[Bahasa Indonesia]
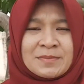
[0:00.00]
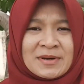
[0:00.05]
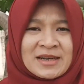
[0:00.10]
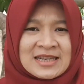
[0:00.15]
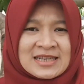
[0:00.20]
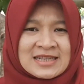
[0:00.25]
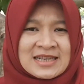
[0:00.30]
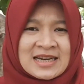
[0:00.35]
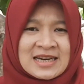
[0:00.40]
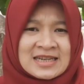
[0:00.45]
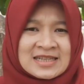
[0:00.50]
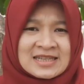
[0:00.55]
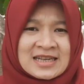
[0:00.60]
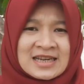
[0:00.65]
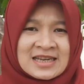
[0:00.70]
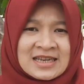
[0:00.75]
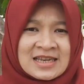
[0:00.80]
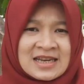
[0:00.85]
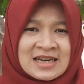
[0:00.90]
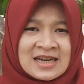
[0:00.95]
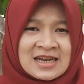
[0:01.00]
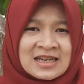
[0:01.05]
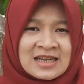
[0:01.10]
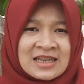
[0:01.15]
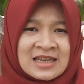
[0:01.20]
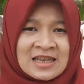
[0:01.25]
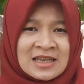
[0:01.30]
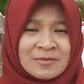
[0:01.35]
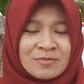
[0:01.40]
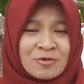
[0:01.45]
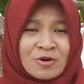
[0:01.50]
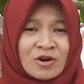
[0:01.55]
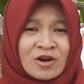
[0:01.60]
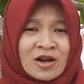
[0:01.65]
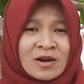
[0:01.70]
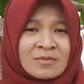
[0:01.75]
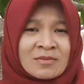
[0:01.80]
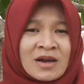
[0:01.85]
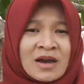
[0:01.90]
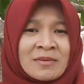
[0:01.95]
pada saat saya di
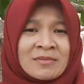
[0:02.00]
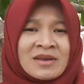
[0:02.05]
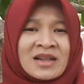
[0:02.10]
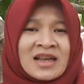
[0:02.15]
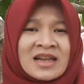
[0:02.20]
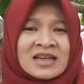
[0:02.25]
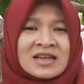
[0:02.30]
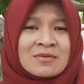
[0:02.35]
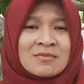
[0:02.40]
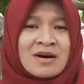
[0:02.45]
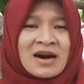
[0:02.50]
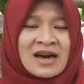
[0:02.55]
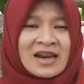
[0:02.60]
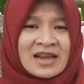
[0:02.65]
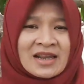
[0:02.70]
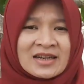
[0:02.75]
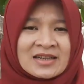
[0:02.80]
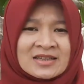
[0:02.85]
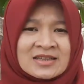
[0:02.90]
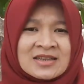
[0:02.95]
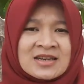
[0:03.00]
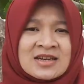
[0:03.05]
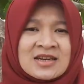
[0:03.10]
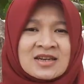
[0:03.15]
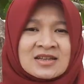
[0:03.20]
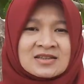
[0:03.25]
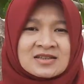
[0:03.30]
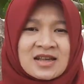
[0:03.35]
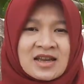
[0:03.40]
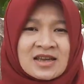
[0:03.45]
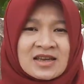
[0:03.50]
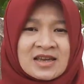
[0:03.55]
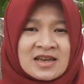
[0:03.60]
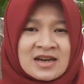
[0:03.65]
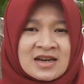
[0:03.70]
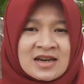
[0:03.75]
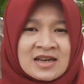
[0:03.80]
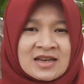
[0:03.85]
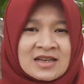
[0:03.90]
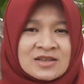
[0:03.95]
program kehamilan kemarin,
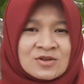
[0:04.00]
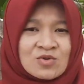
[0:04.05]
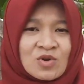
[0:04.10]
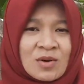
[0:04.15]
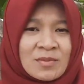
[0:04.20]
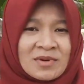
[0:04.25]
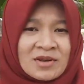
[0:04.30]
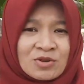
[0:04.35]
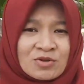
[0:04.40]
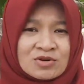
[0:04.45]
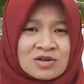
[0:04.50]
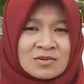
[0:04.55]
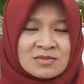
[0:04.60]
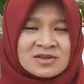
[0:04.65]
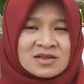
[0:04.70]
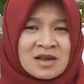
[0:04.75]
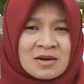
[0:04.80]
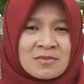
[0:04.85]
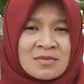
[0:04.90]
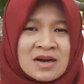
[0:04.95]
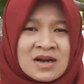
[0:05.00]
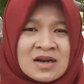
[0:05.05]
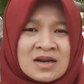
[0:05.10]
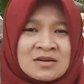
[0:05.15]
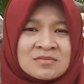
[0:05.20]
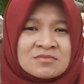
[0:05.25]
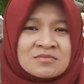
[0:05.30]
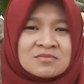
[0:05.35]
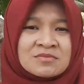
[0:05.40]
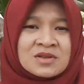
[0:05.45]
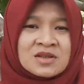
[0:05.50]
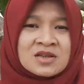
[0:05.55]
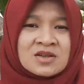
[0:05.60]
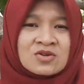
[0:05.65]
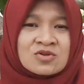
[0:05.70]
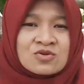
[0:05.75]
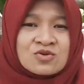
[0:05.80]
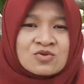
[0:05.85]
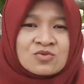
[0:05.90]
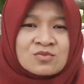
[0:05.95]
saya dan suami itu sama-sama
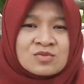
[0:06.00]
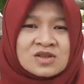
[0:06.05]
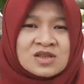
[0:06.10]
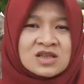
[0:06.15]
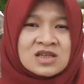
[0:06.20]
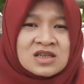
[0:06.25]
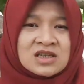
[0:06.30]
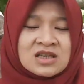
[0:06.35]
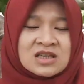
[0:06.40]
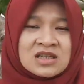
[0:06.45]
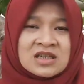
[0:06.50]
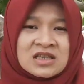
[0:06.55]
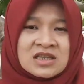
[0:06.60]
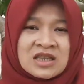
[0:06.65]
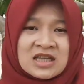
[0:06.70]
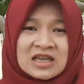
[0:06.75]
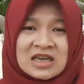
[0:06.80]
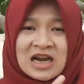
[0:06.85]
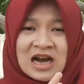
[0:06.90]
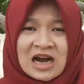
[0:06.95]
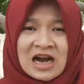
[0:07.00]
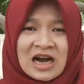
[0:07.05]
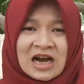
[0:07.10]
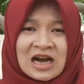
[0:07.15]
mengkonsumsi tiga